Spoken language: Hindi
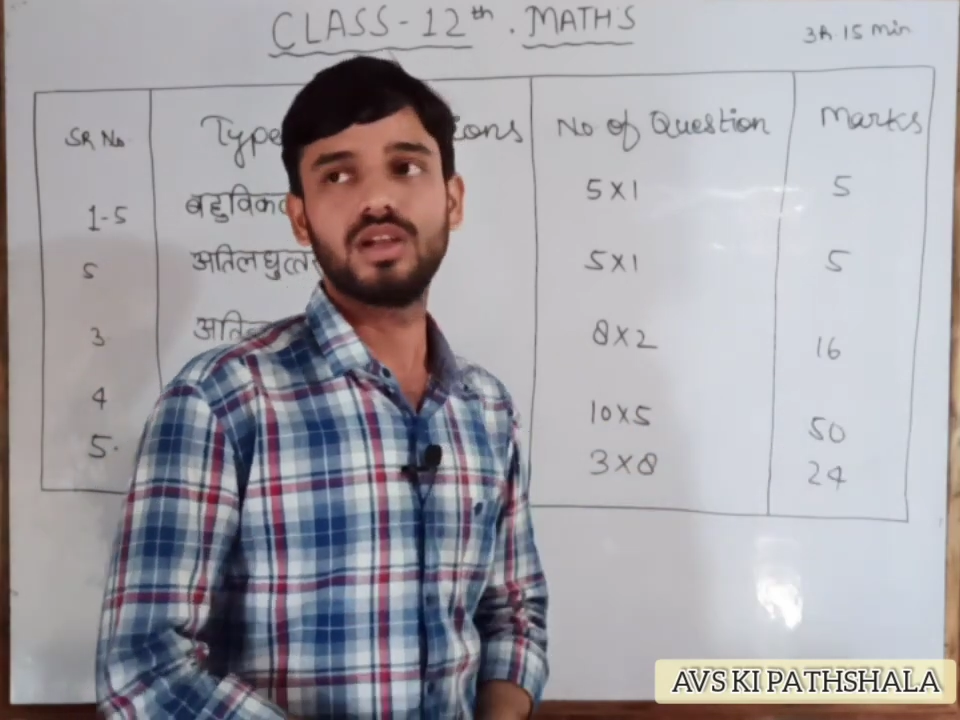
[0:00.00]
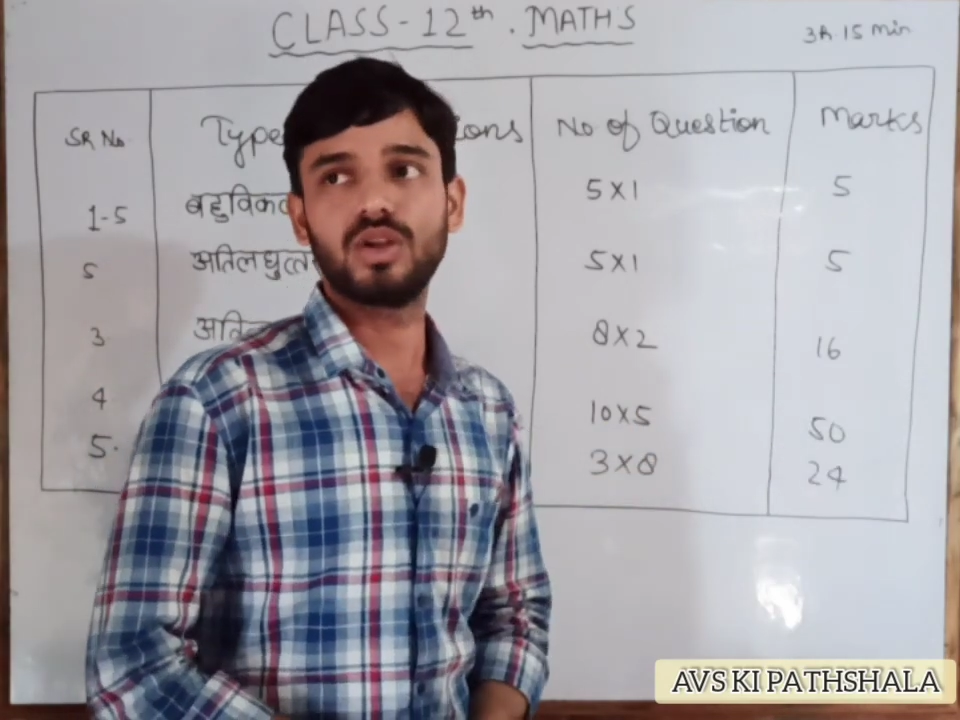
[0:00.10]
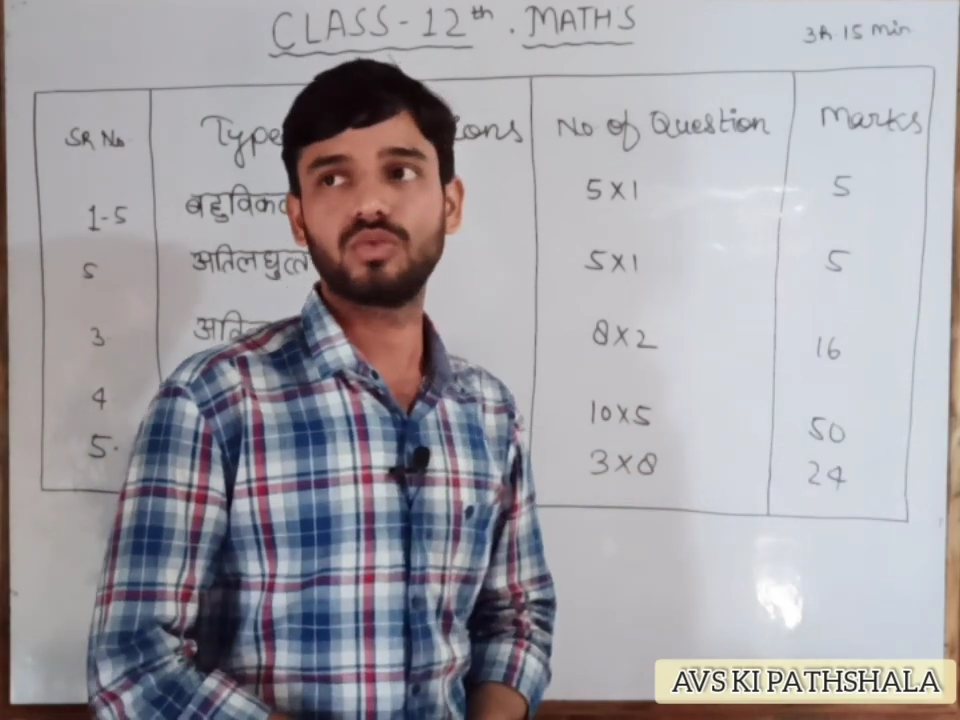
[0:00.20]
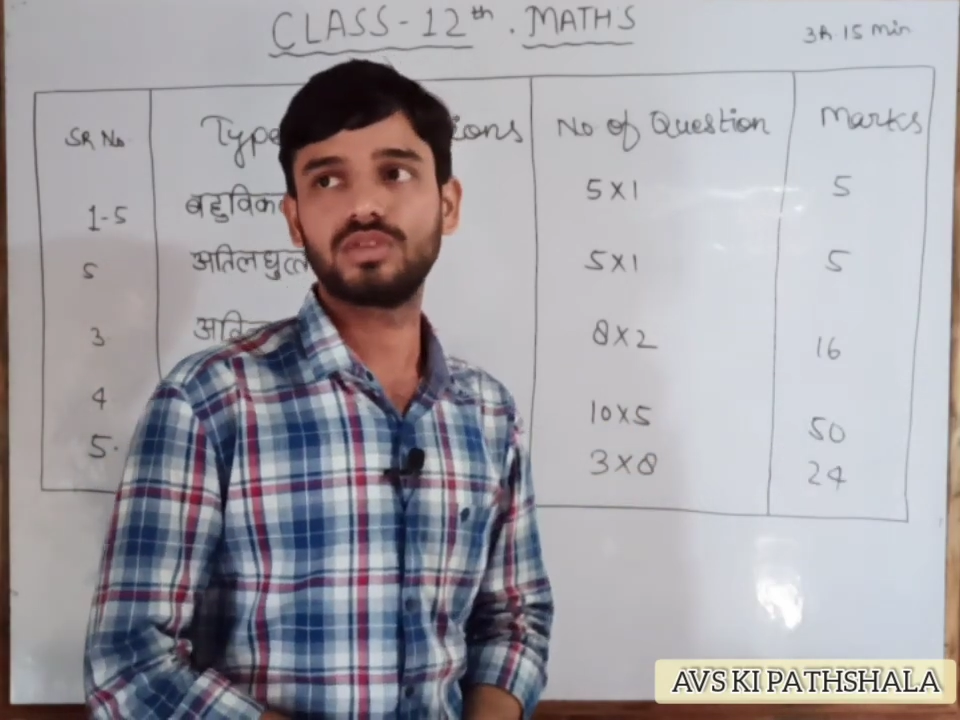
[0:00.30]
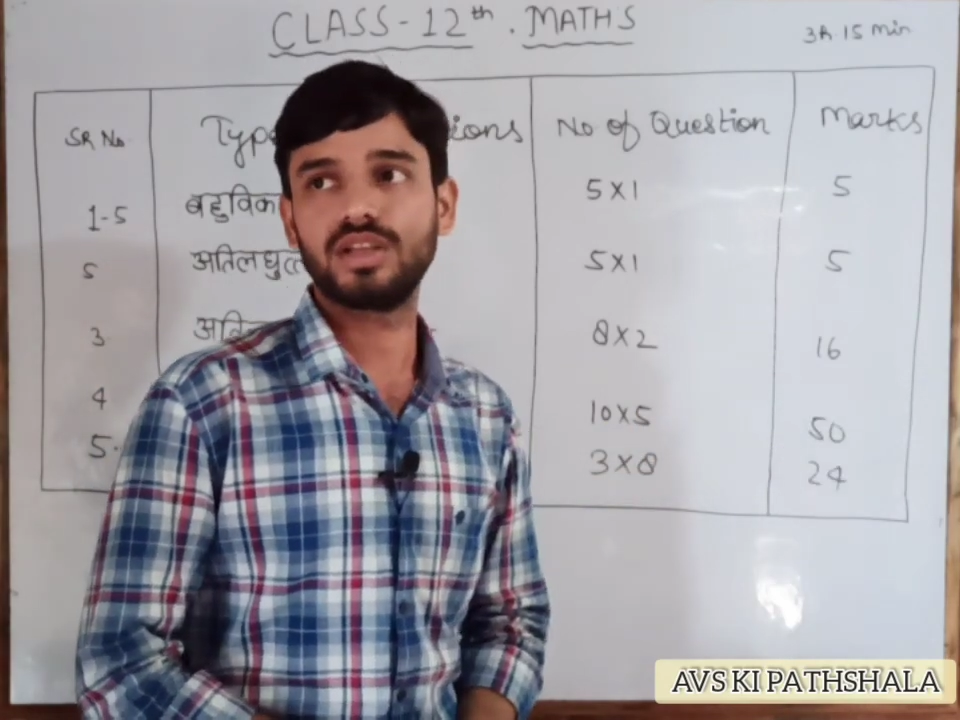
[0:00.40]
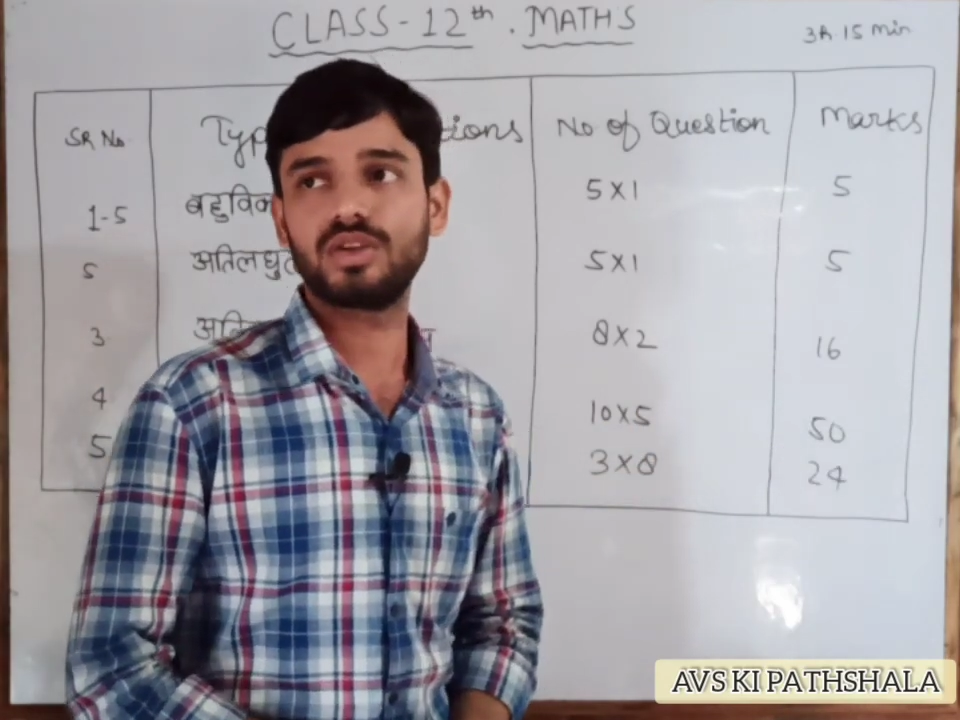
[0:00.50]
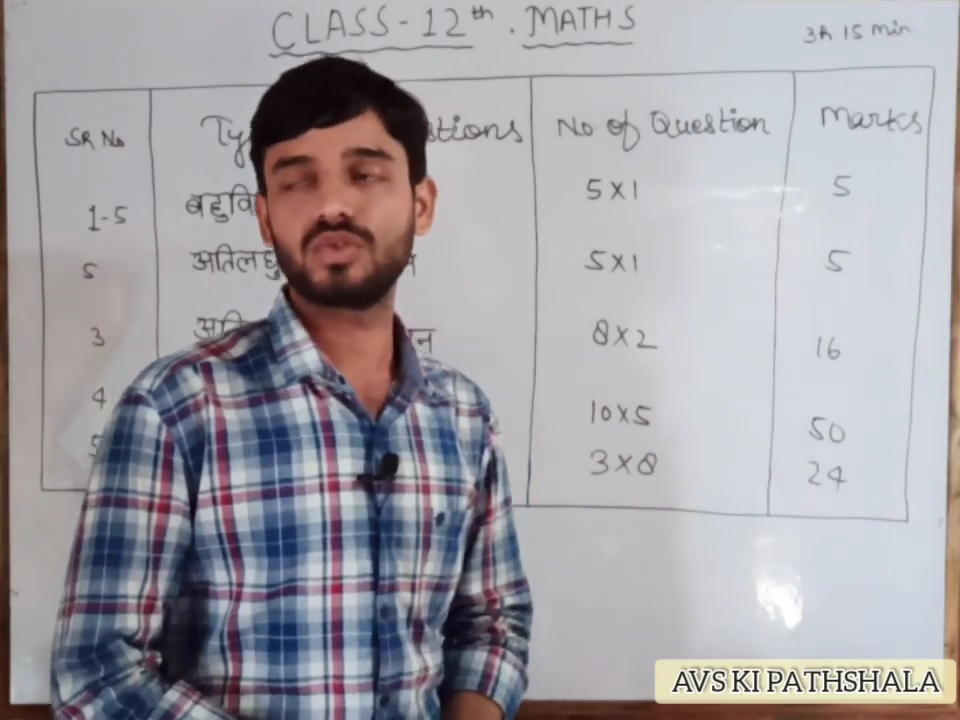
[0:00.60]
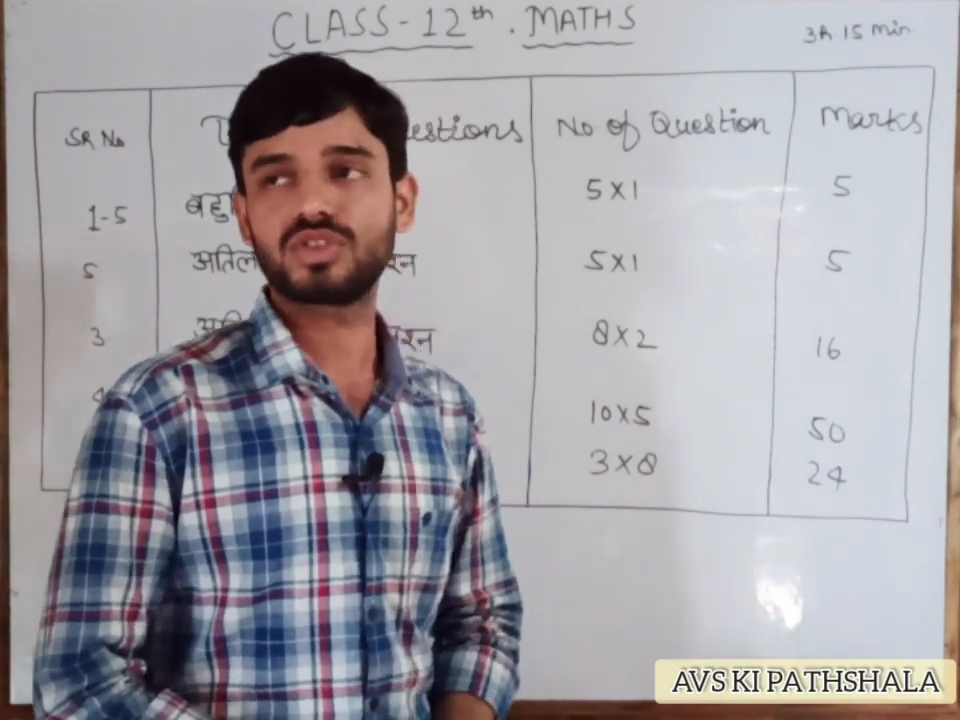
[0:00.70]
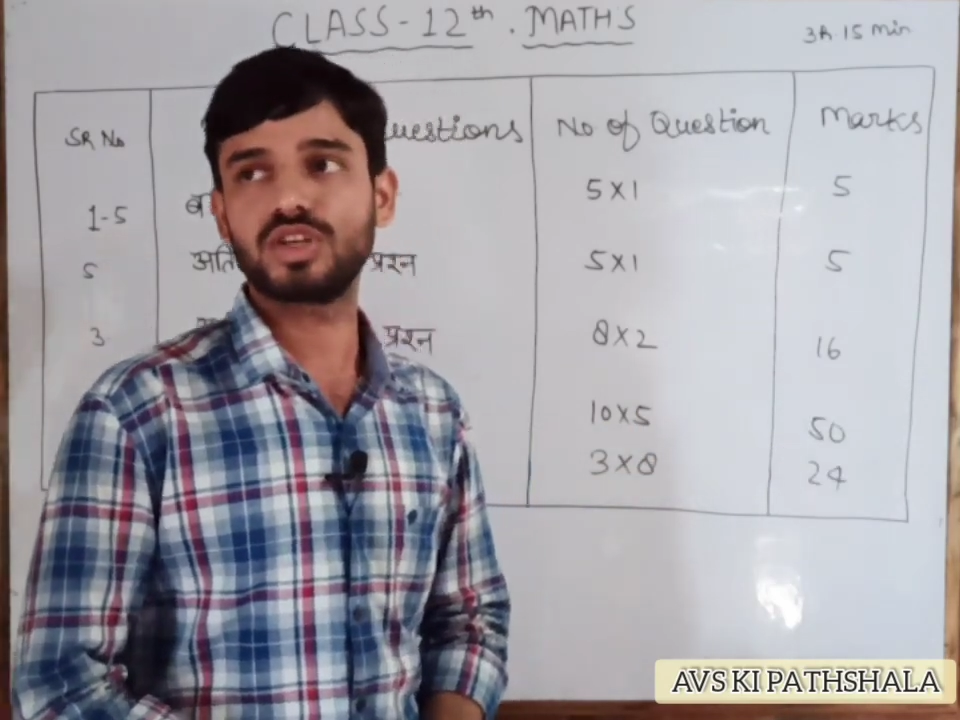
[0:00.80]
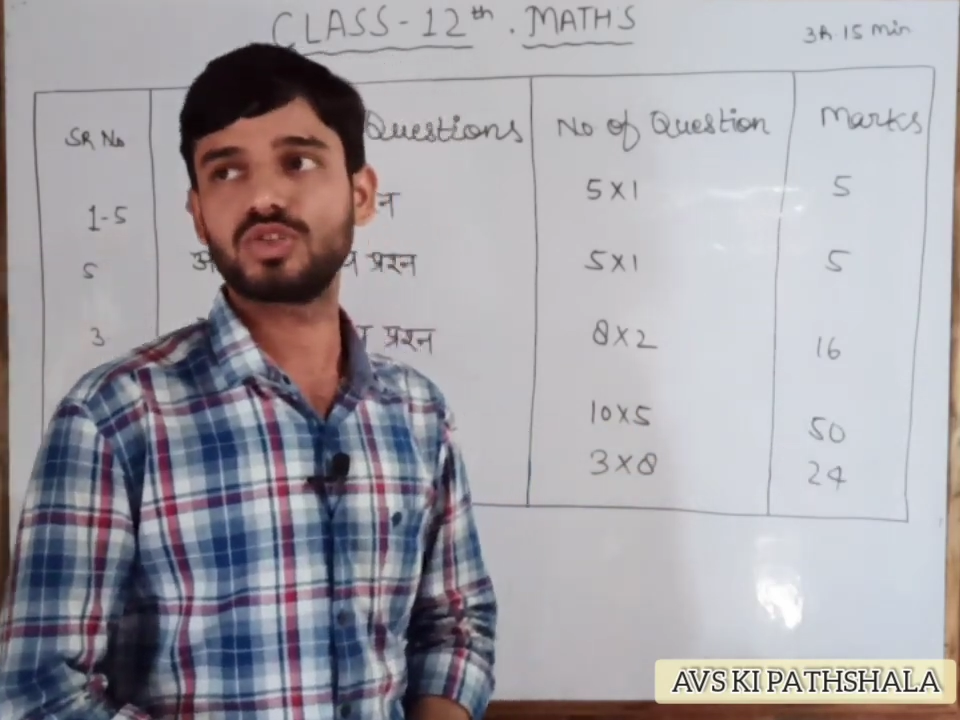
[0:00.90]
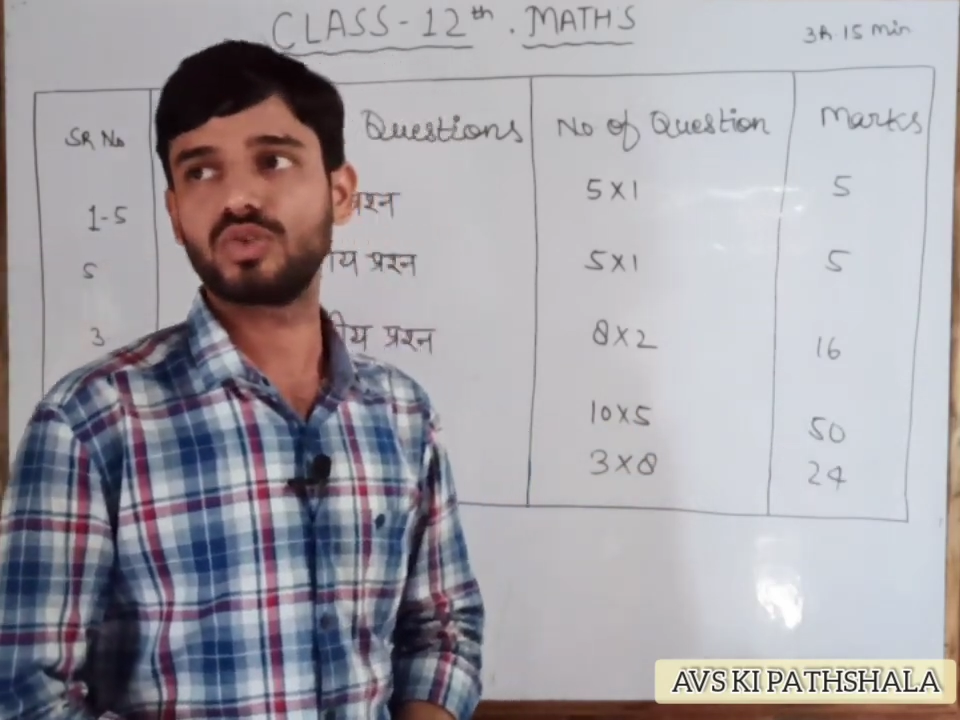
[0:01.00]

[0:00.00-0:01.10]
लघुतरी क्वेश्चन